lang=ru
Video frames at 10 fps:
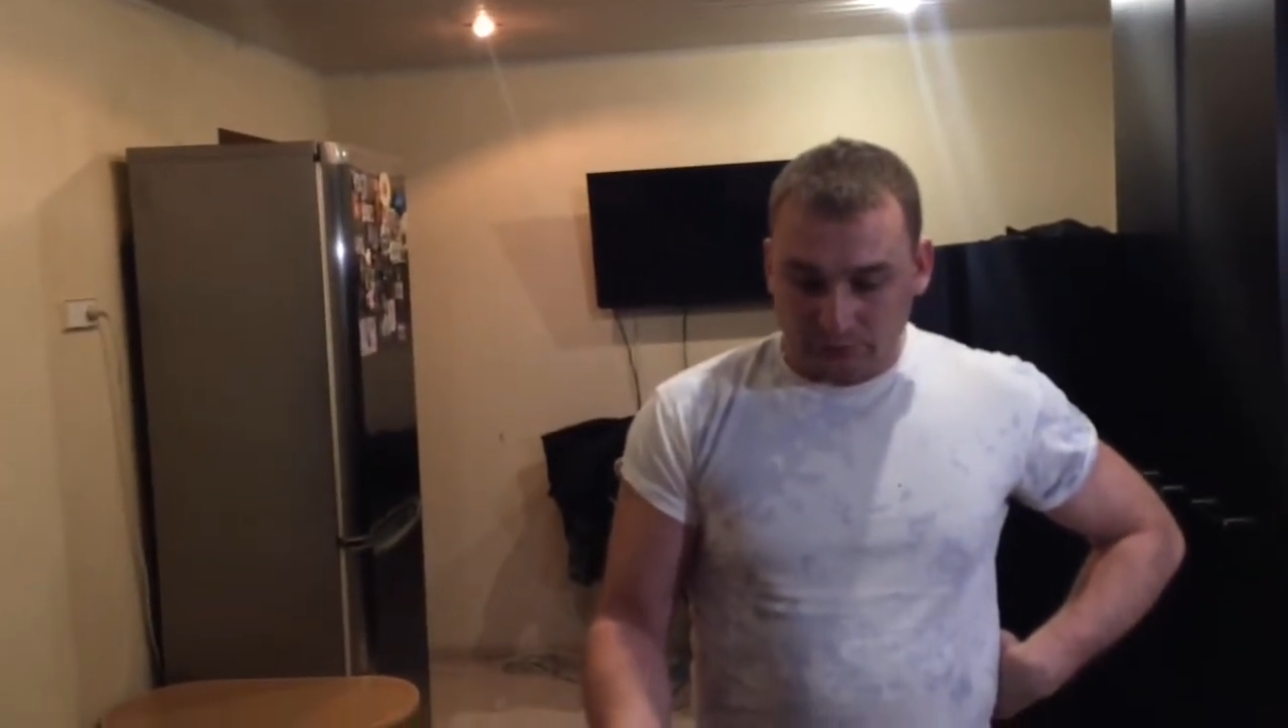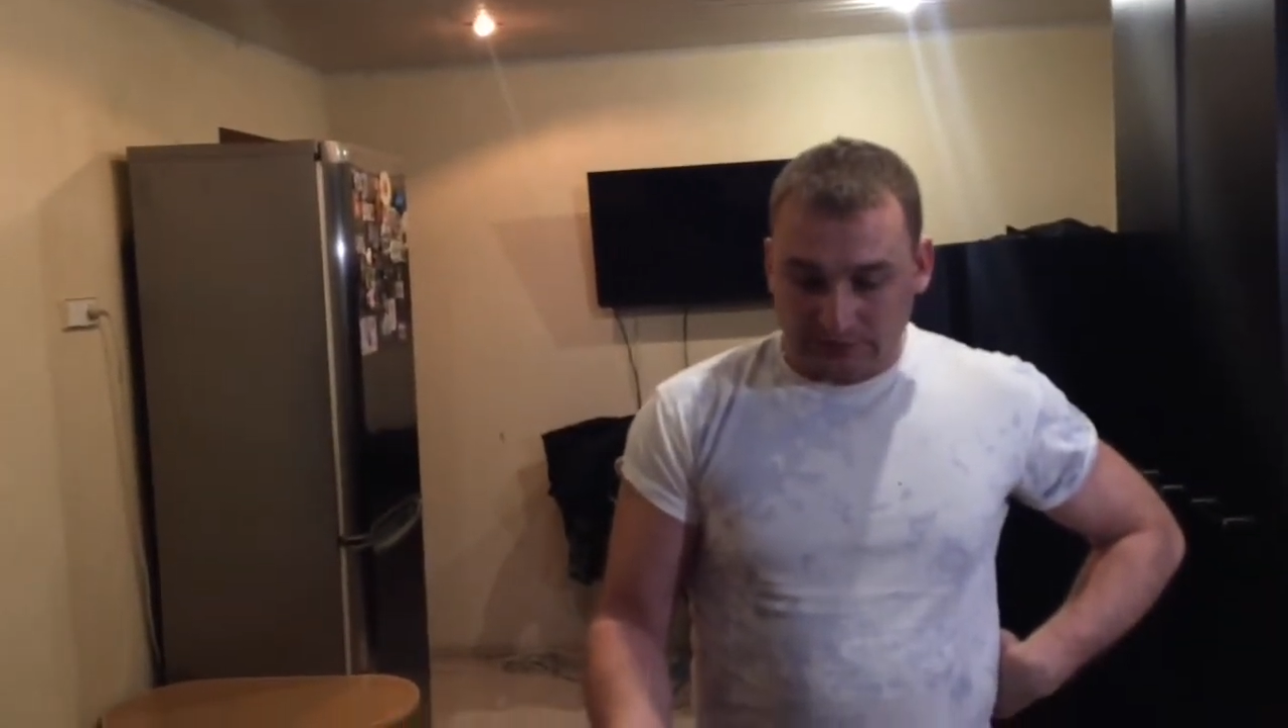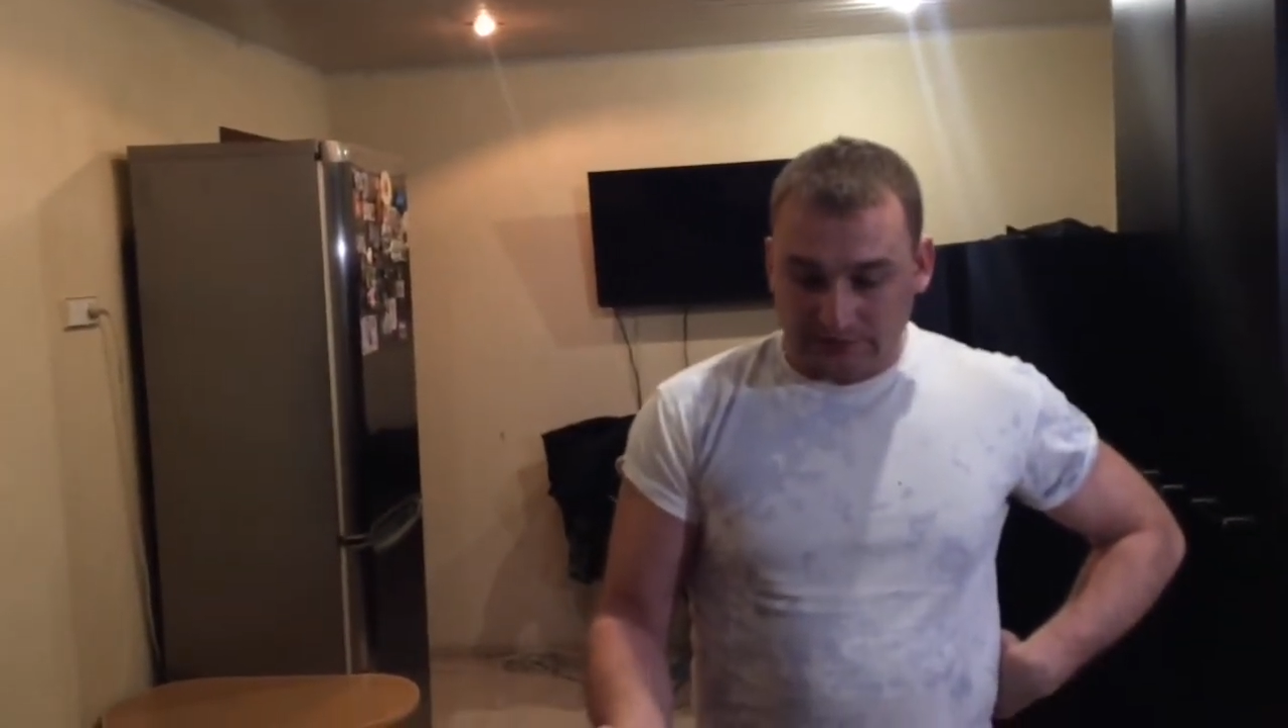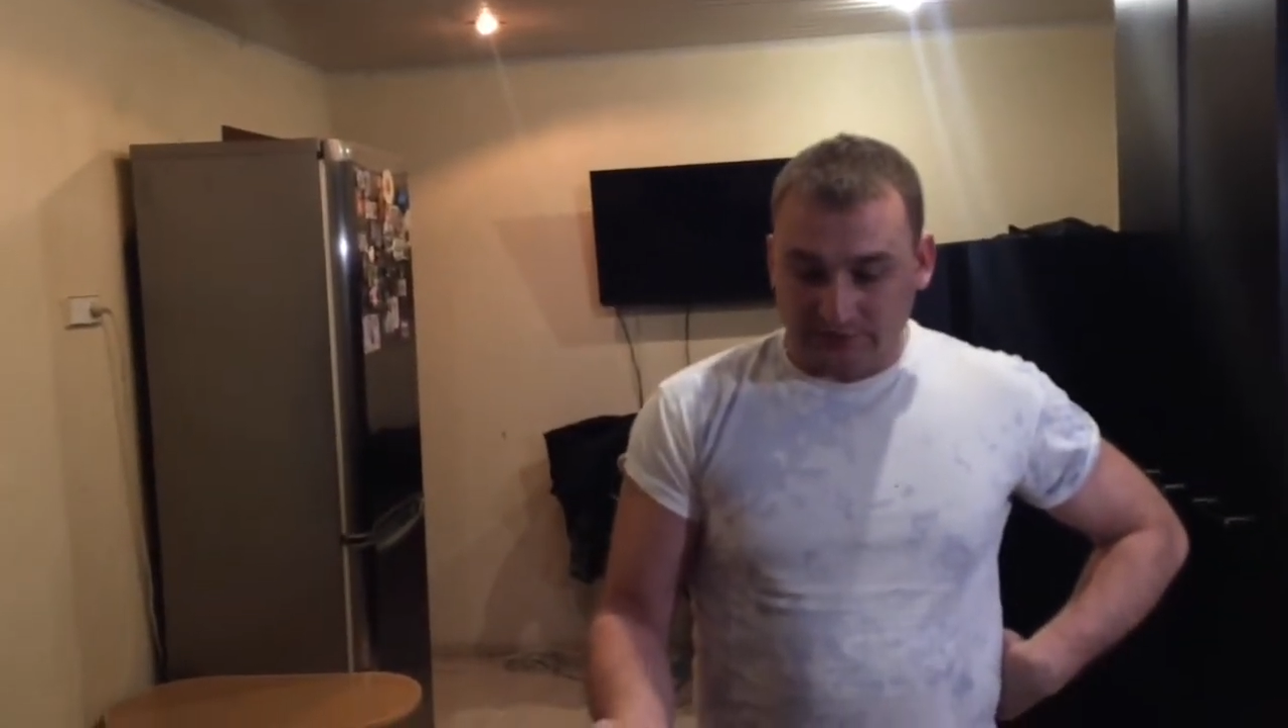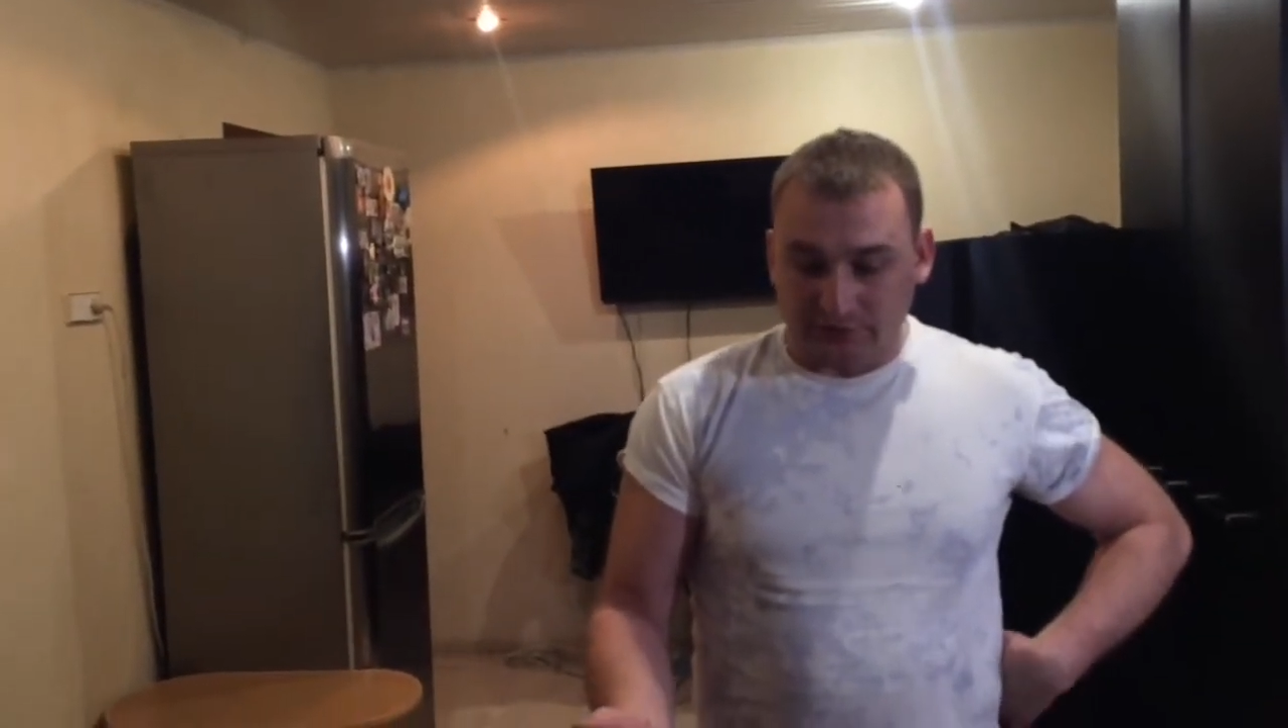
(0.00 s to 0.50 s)

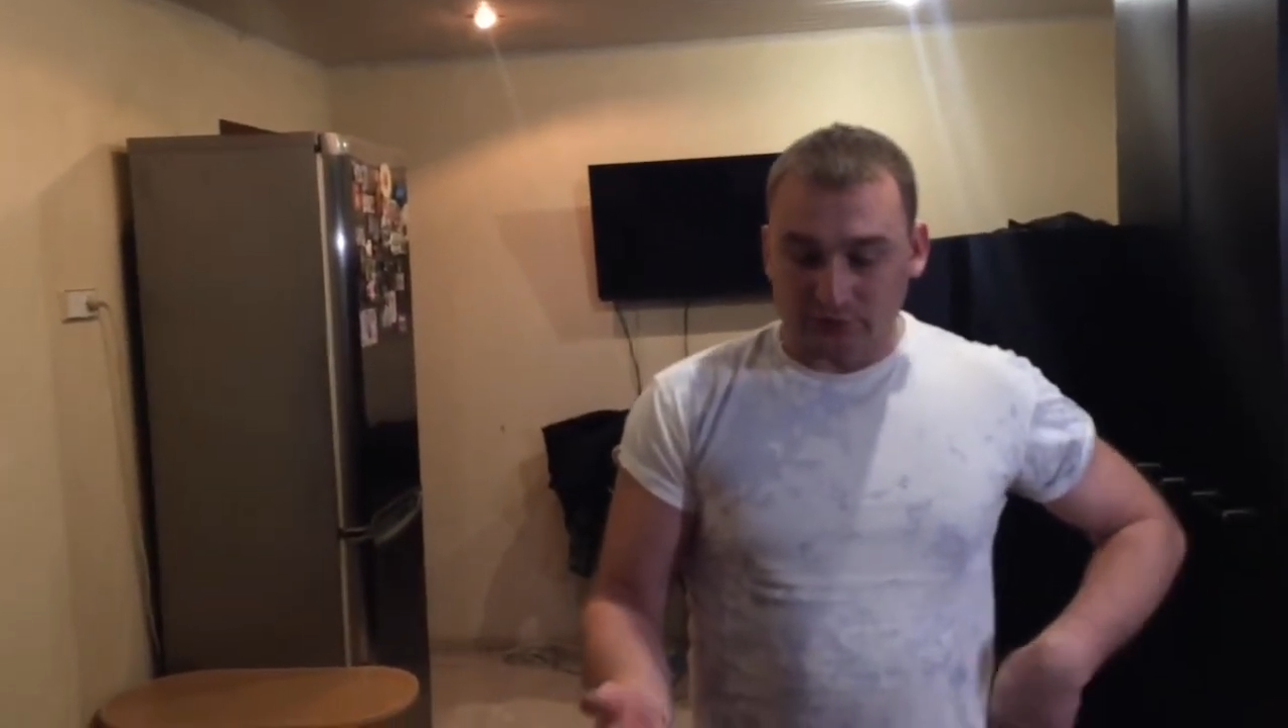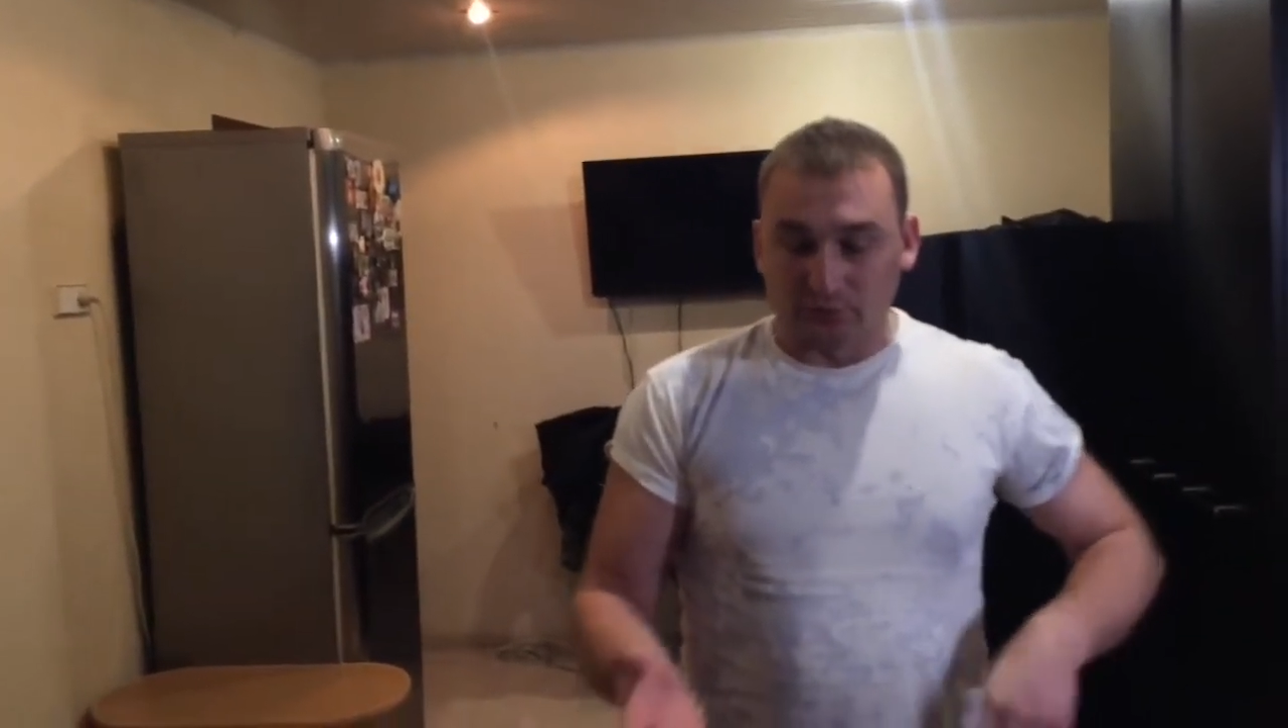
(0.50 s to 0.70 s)
они говорят,